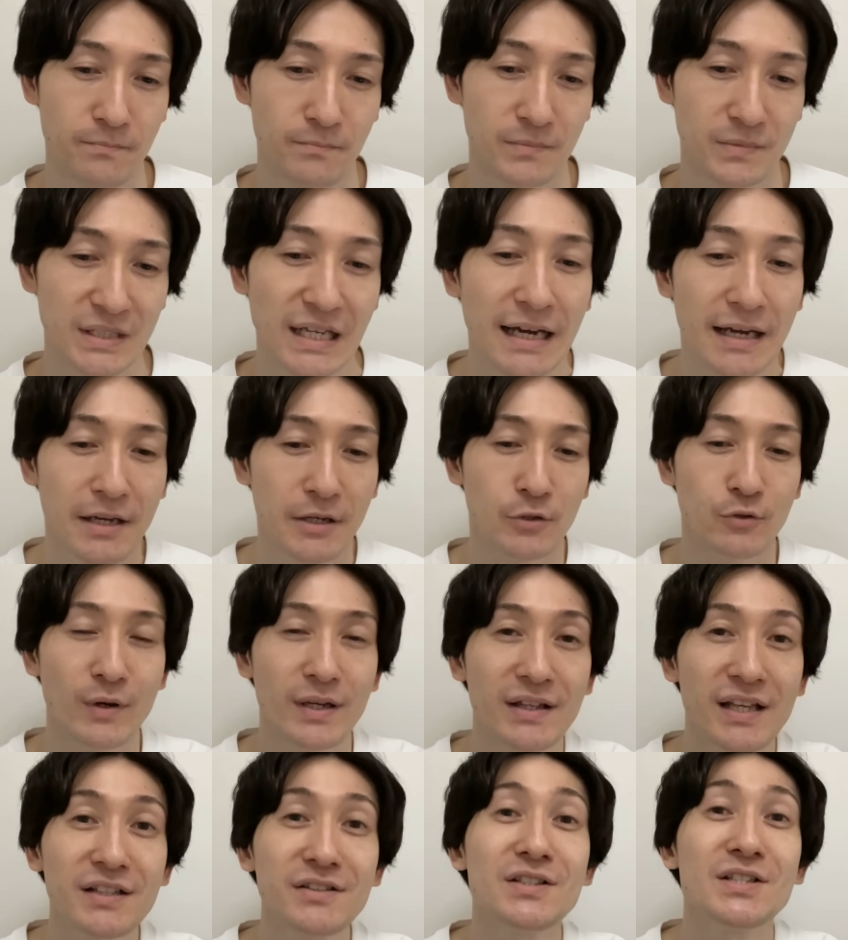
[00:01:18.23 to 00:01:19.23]
じゃあ、
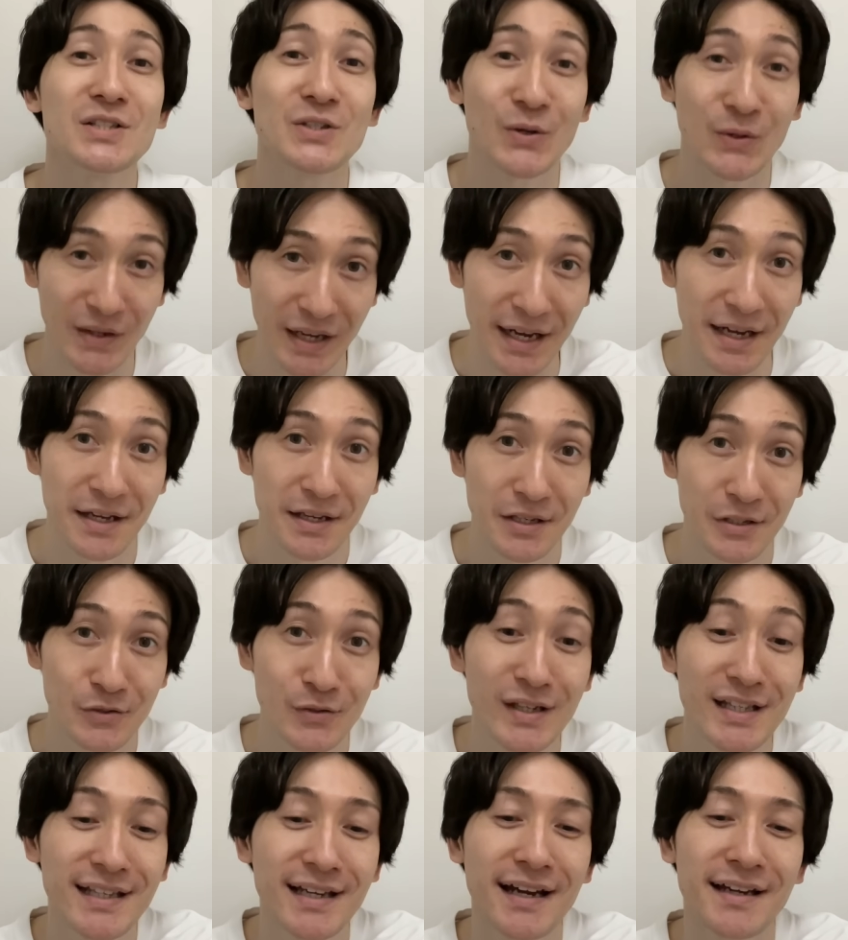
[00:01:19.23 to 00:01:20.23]
上のやつにしようか。
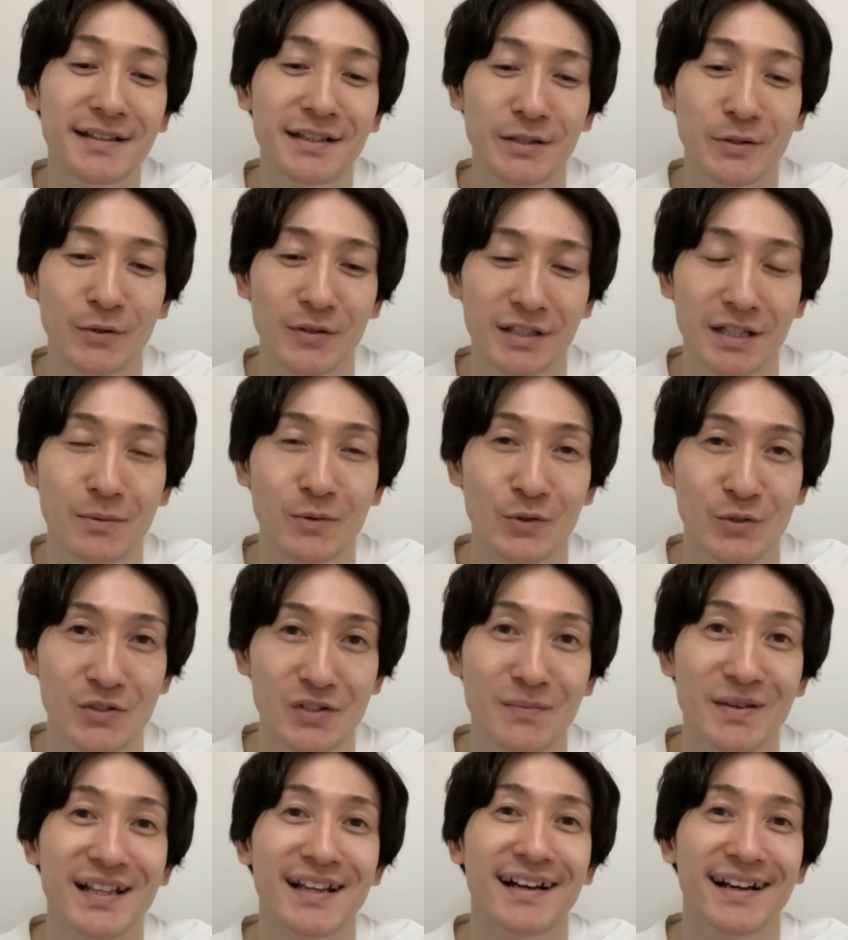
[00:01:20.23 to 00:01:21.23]
上に書いてある方が多分おす
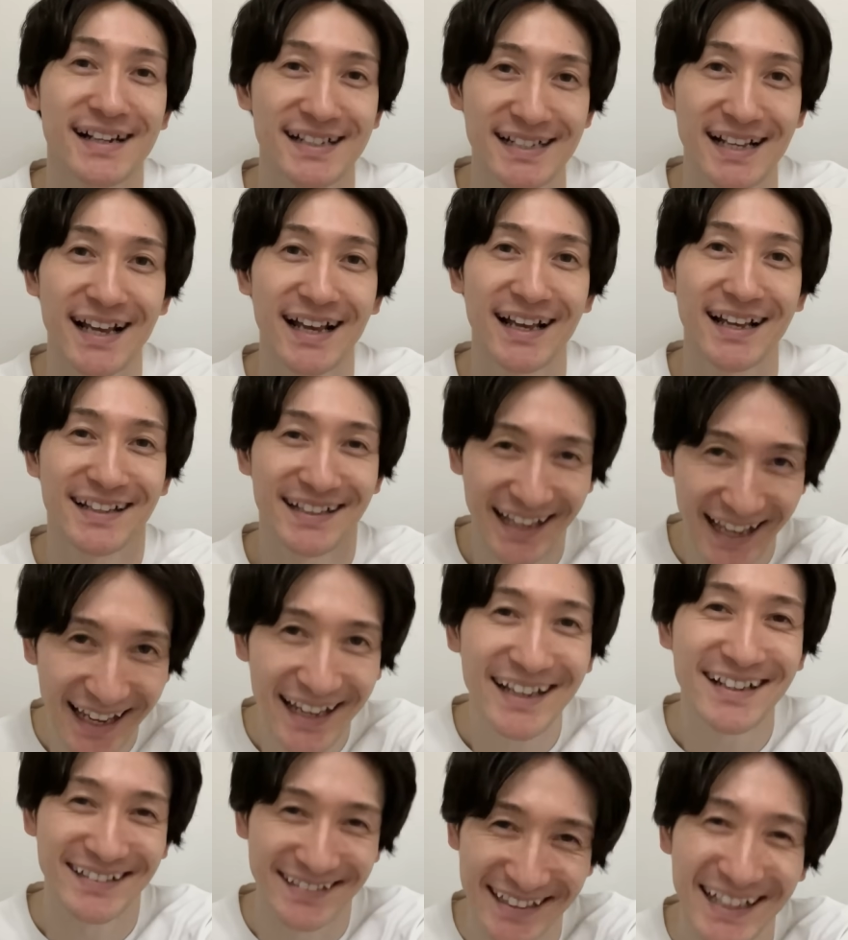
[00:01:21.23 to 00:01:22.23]
すめだからさ。
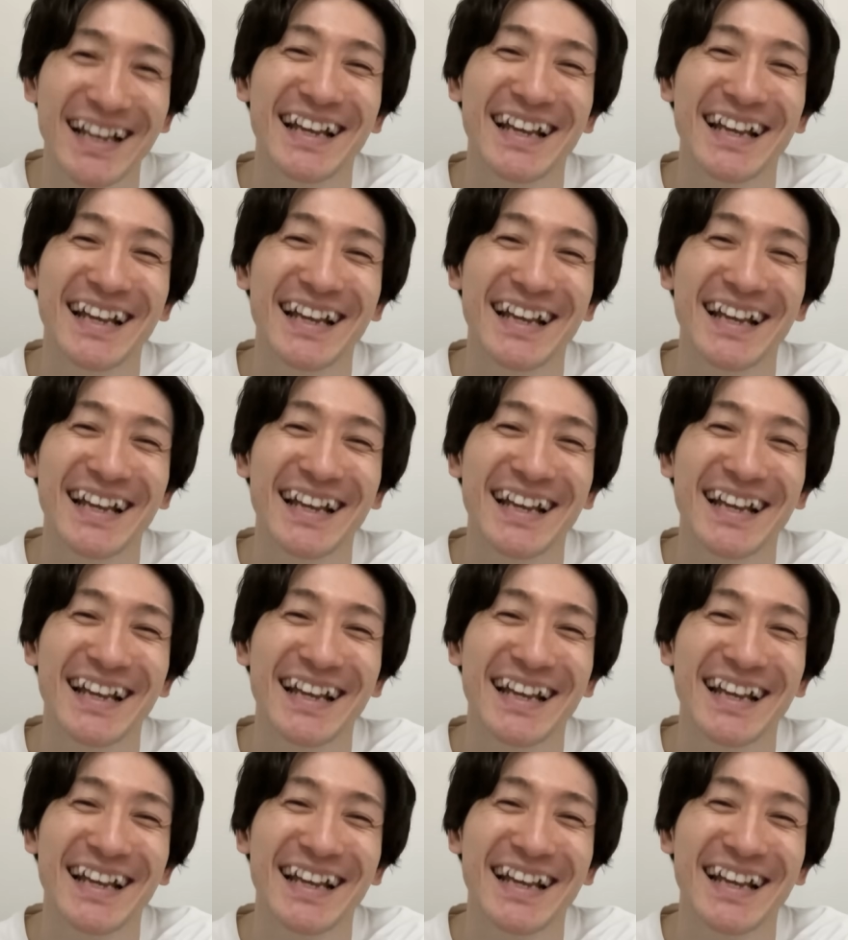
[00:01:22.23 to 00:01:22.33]
ね。うん。